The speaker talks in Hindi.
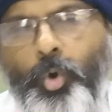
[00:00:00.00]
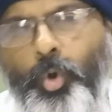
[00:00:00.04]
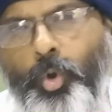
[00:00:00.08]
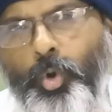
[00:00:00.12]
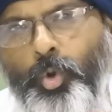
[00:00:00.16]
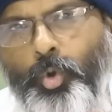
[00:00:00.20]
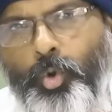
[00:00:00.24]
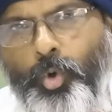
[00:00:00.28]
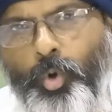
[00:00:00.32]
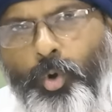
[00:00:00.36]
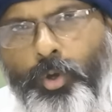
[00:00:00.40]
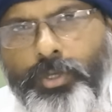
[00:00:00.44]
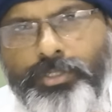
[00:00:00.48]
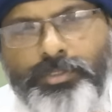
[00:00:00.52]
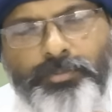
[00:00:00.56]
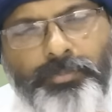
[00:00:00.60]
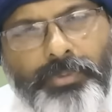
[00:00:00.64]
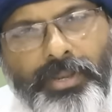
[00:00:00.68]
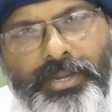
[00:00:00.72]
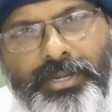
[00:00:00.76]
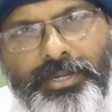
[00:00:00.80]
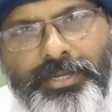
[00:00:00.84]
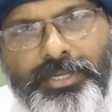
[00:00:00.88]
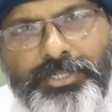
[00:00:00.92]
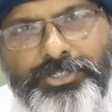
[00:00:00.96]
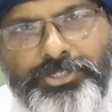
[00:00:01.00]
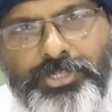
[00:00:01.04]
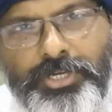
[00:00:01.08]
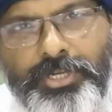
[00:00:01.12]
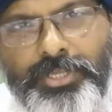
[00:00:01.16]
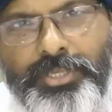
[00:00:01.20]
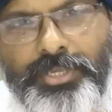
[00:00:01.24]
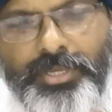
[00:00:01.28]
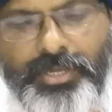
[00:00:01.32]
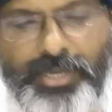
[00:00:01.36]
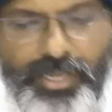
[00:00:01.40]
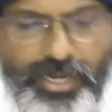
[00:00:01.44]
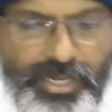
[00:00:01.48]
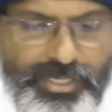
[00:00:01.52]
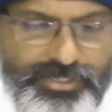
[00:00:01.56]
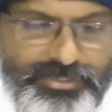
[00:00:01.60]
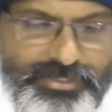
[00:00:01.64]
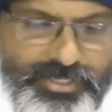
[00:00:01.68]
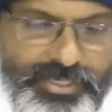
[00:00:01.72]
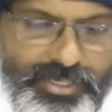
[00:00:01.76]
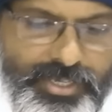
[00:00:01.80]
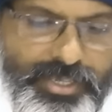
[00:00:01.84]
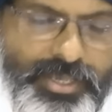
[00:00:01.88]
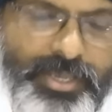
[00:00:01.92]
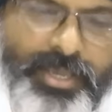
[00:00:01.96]
गोल को इस मेडिटेशन की कला
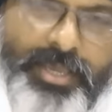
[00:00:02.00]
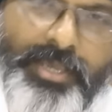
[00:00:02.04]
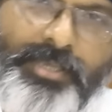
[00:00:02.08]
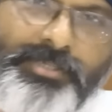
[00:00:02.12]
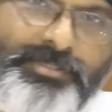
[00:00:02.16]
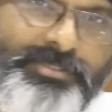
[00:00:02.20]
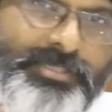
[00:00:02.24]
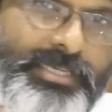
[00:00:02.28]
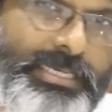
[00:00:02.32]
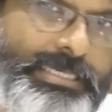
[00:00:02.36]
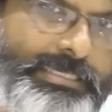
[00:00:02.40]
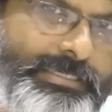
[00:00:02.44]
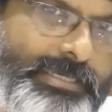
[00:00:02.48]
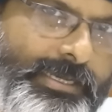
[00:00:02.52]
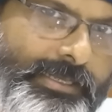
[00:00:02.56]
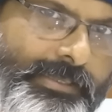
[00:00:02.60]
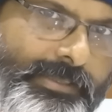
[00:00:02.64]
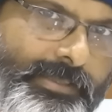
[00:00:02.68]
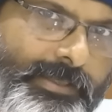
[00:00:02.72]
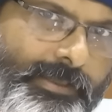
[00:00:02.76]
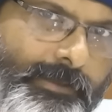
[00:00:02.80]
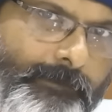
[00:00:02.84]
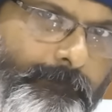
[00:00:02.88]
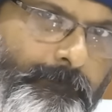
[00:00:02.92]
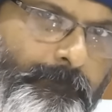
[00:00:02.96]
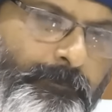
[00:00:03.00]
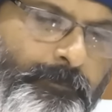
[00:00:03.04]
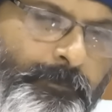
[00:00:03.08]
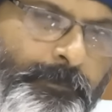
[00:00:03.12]
से सीख सकते हैं